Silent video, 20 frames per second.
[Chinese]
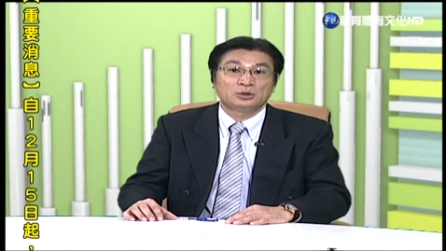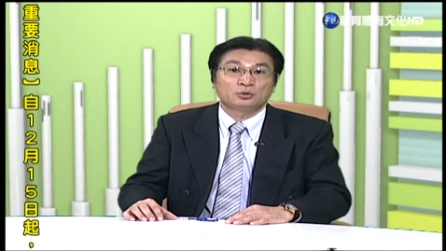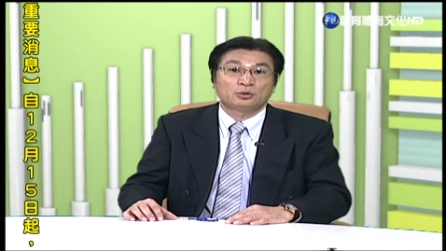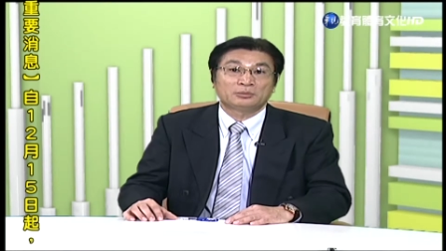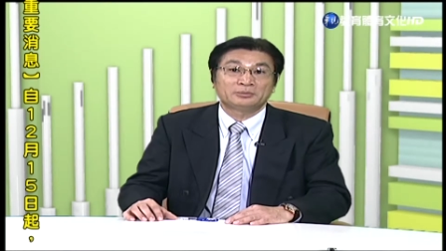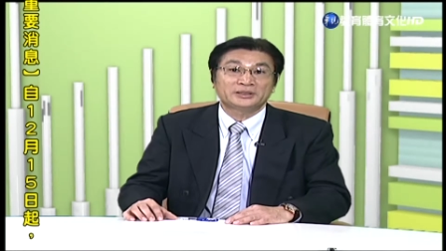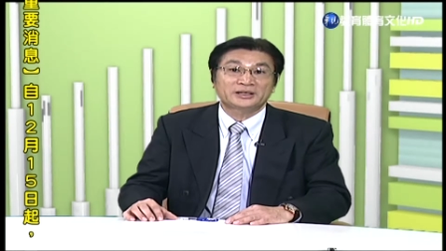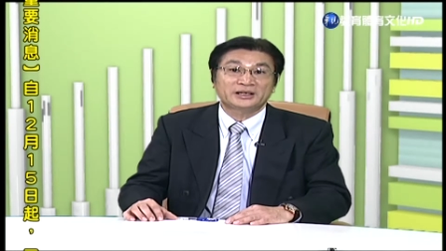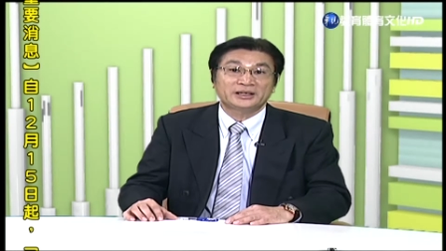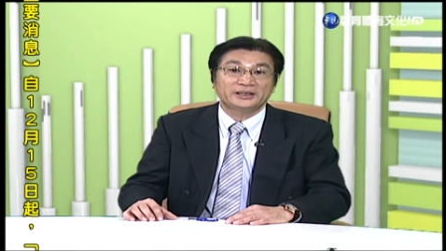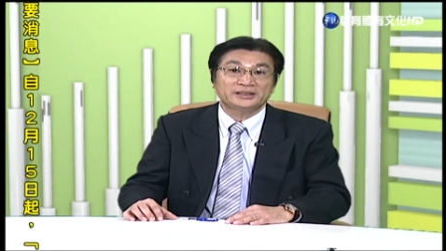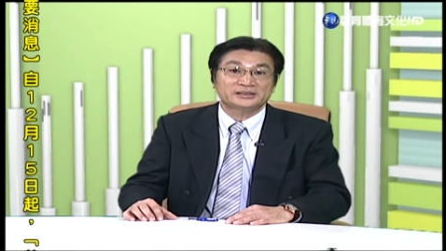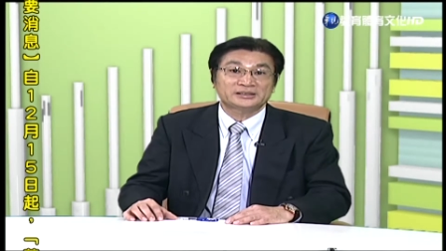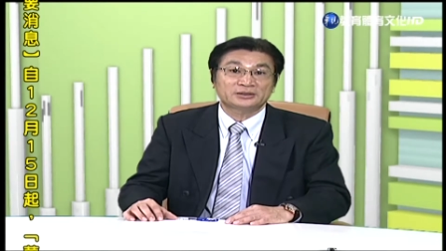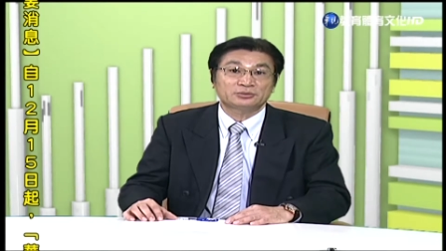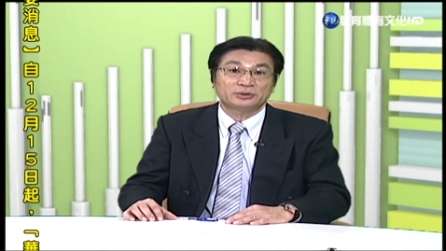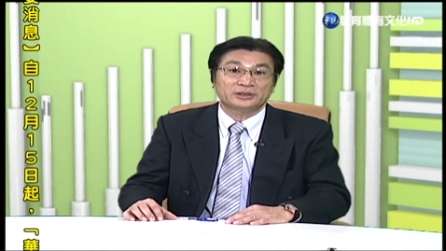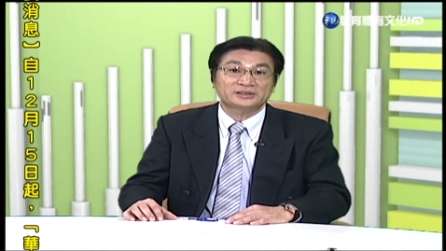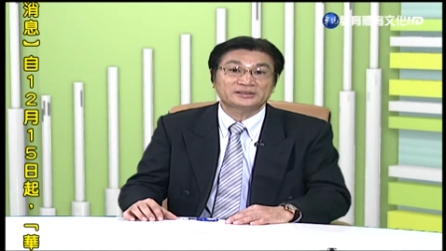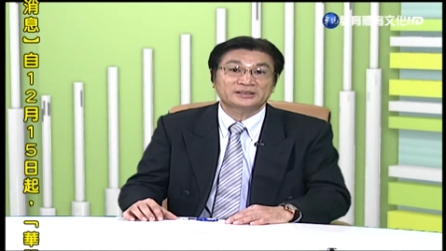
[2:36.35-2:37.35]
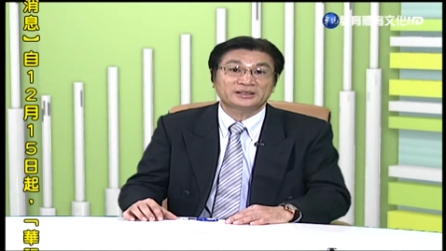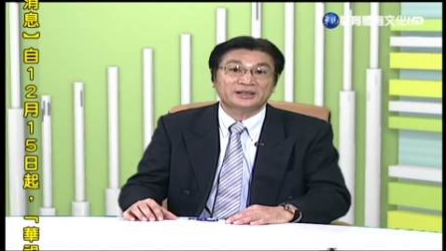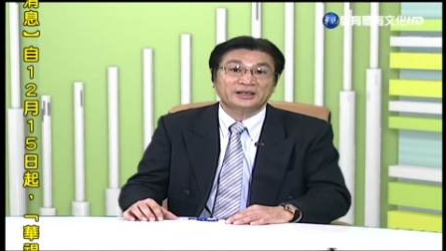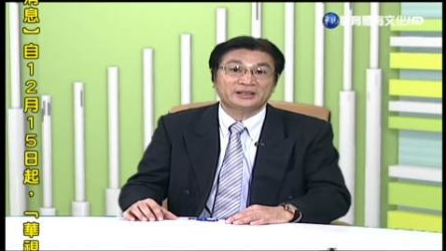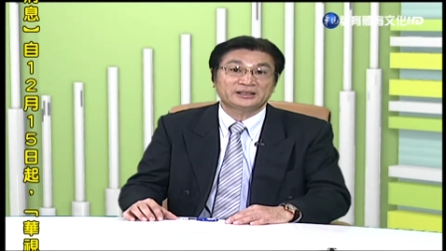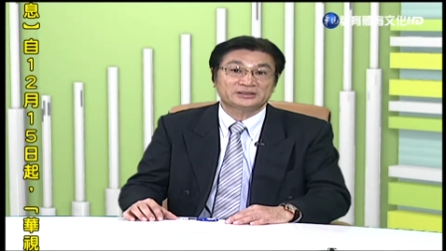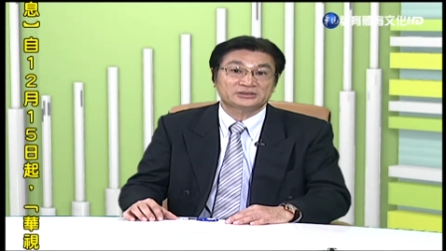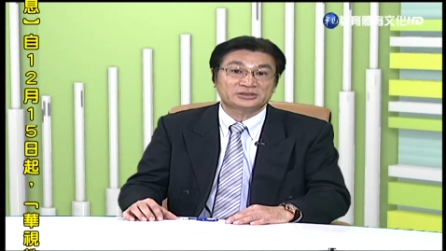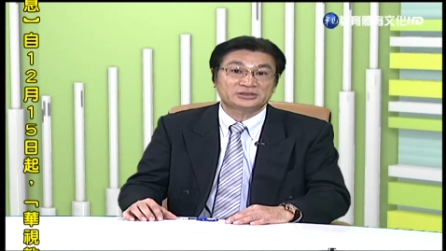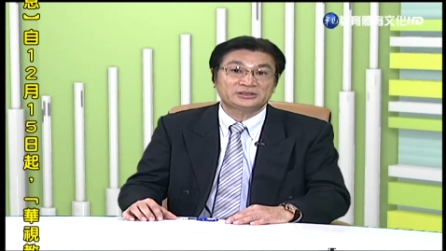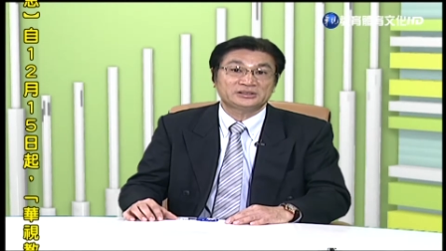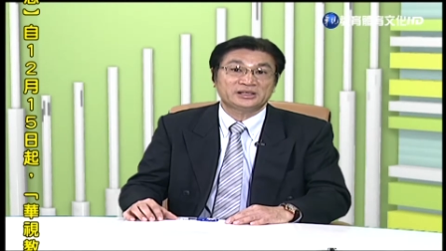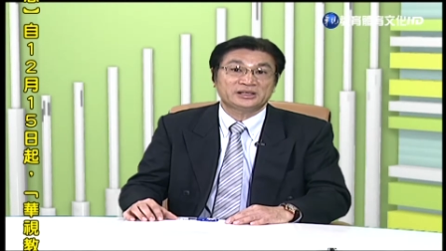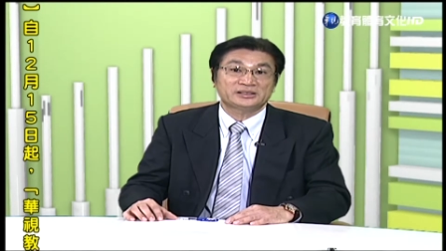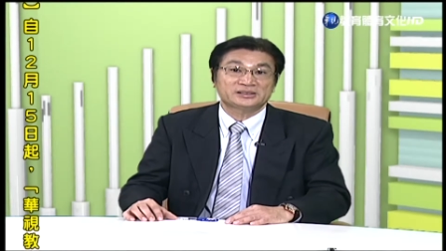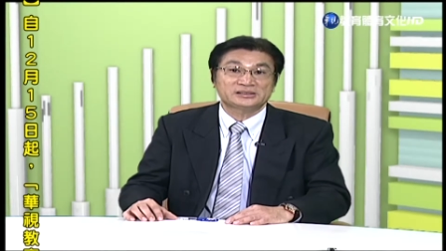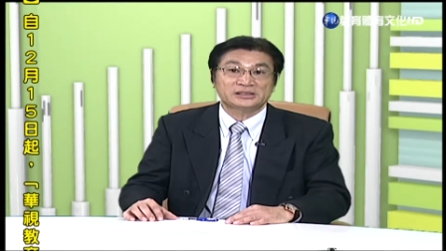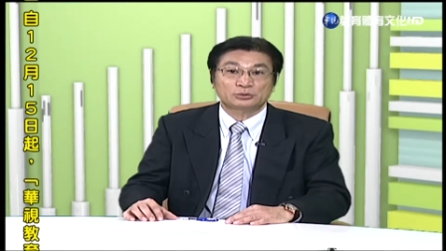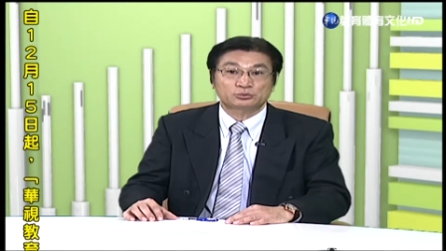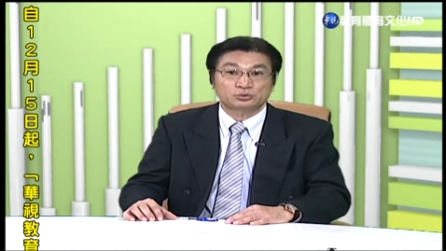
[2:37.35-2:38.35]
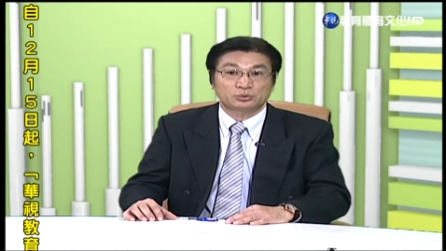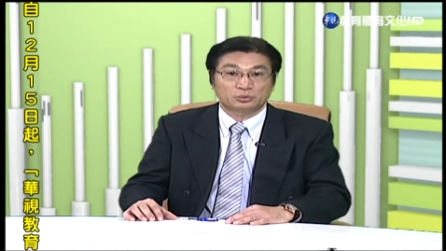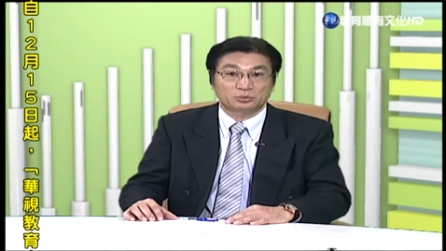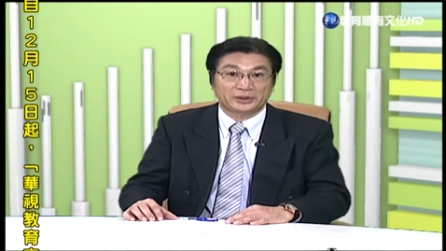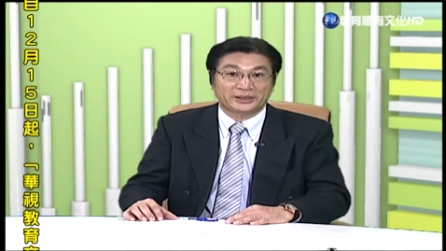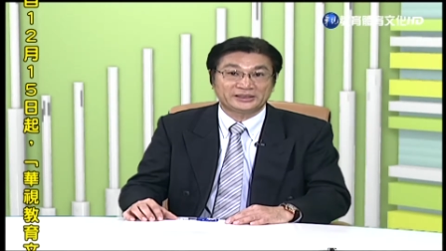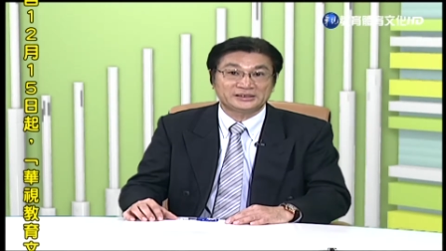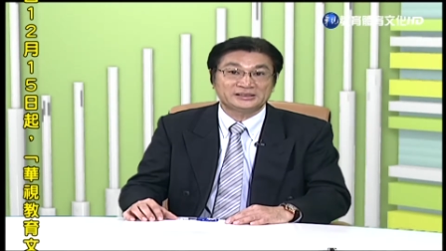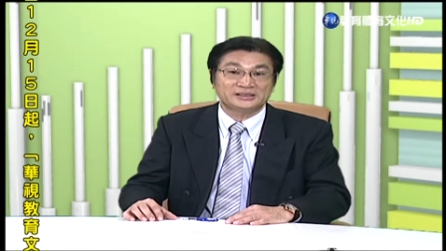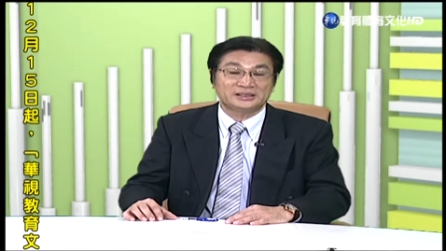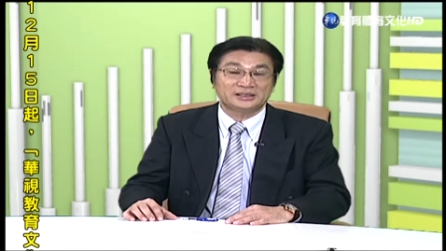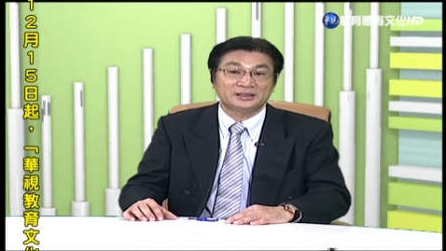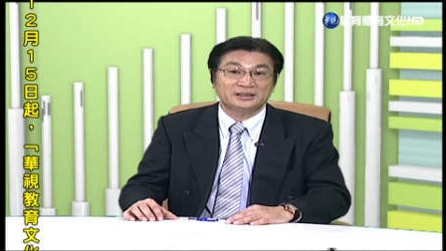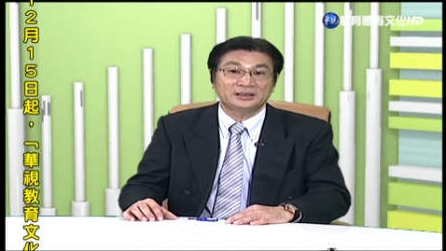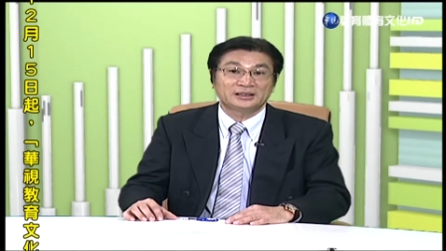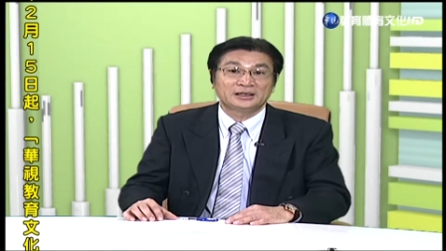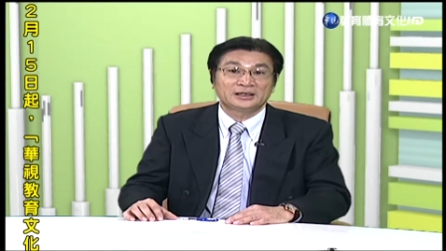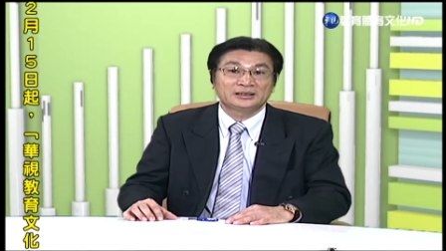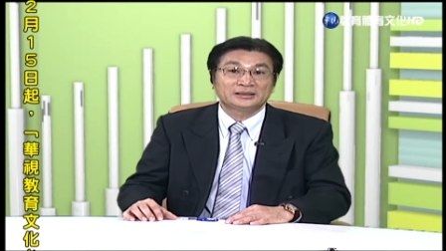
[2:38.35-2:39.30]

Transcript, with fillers: 我们可以称为这类的事件叫做危机。